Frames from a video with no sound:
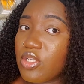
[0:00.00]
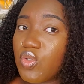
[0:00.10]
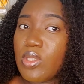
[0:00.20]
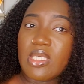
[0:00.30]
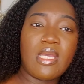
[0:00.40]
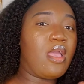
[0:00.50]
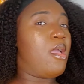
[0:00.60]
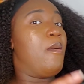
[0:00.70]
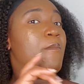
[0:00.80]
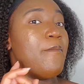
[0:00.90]
jolie.
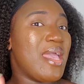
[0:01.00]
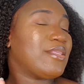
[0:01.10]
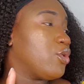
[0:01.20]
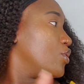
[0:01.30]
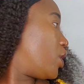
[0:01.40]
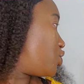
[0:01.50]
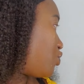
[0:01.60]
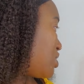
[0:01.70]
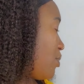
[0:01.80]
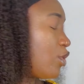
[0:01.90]
Maintenant, je
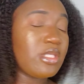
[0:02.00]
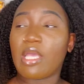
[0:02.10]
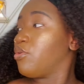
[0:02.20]
vous ai montré